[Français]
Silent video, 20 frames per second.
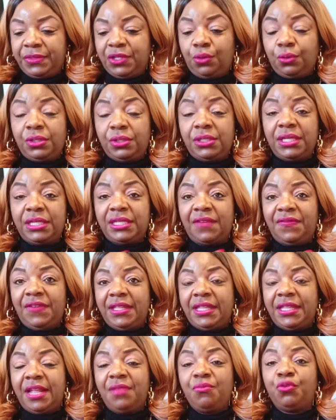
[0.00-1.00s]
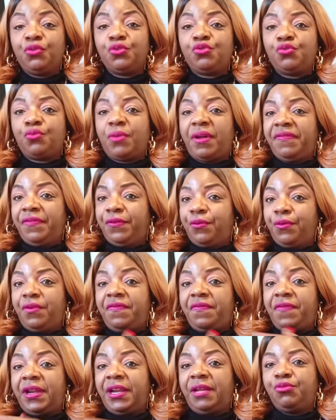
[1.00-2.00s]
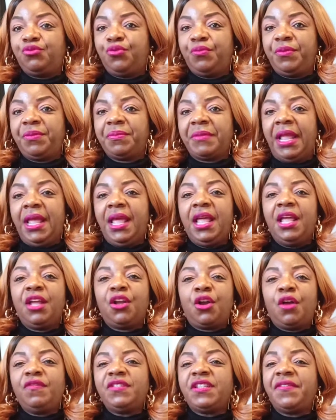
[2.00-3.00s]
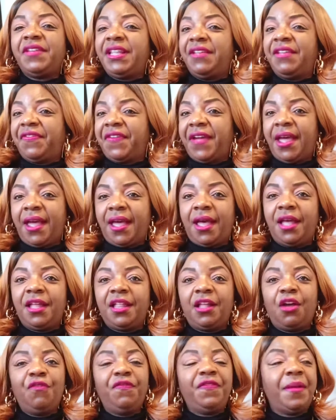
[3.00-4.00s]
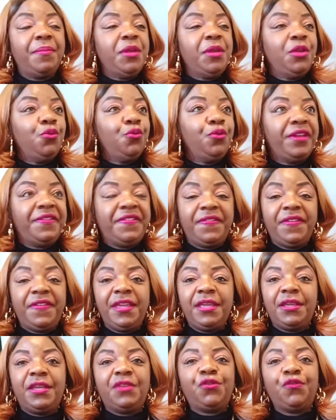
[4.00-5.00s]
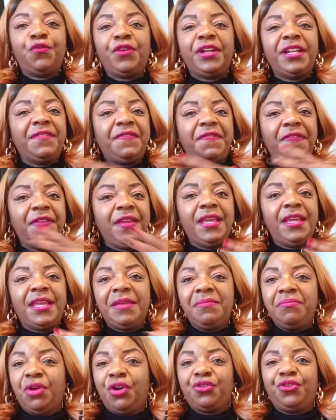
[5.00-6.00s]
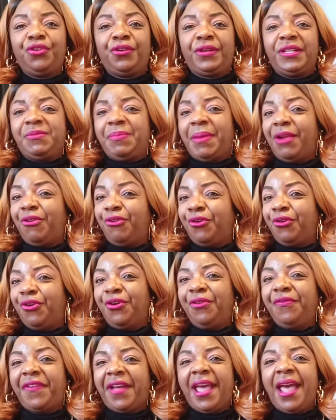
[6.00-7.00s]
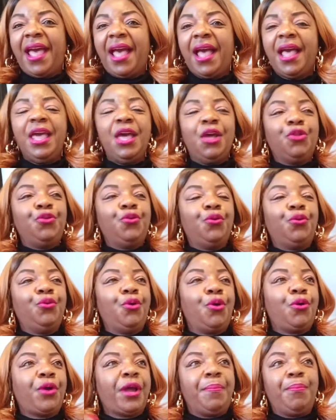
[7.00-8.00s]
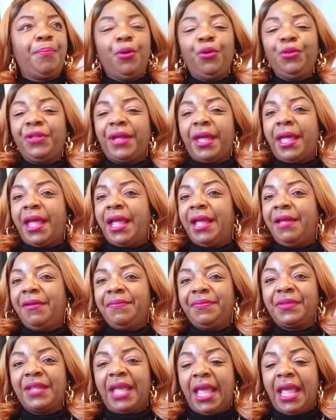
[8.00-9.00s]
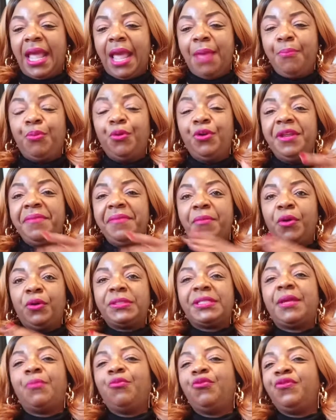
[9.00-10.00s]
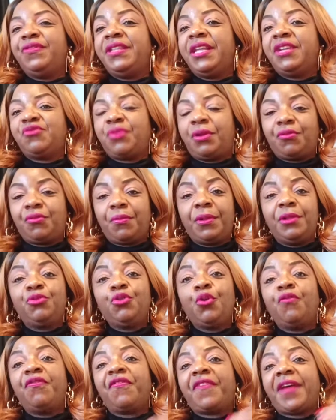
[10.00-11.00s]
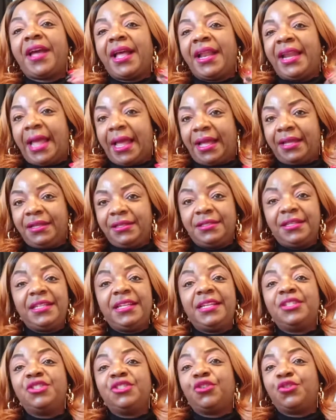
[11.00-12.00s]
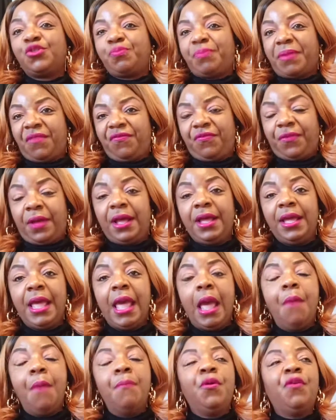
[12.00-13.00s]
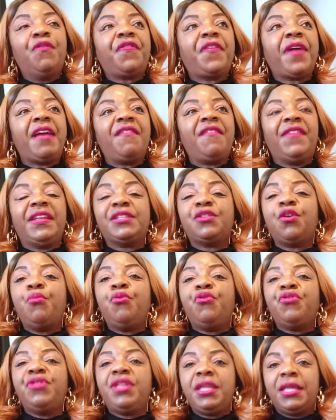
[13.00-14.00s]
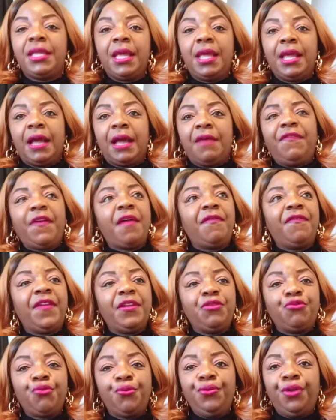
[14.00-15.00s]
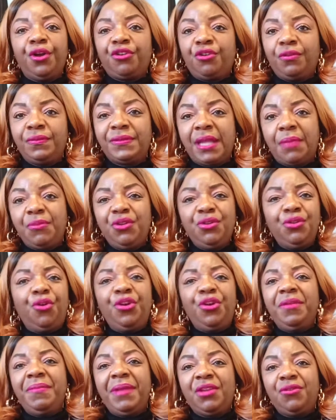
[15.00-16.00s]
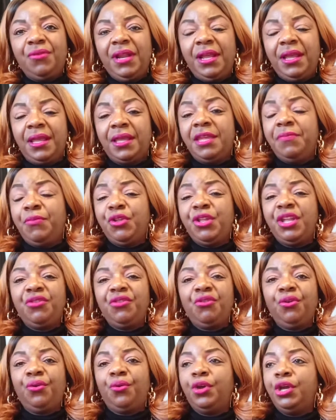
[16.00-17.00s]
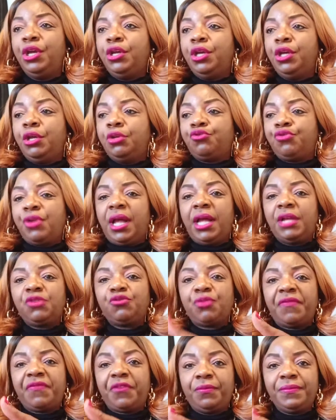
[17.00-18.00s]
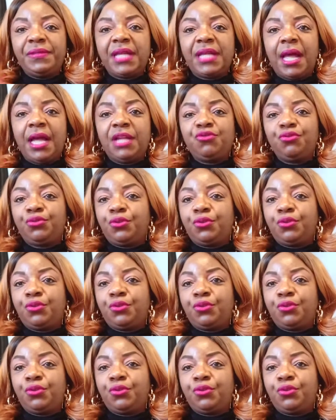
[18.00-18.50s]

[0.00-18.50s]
J'avais tellement soif qu'il fallait absolument... Quand vous avez des frères, hein, en famille, nous les filles, je vois des filles qui manquent de respect à leurs grands frères, de leur répondre euh, impoliment, ça me déçoit. Nos frères, là, c'est des anges parfois. Mon frère Vincent me dit, vers 21h comme ça, il me dit, non, immaculé Il me dit, non, tu as soif comme ça, tu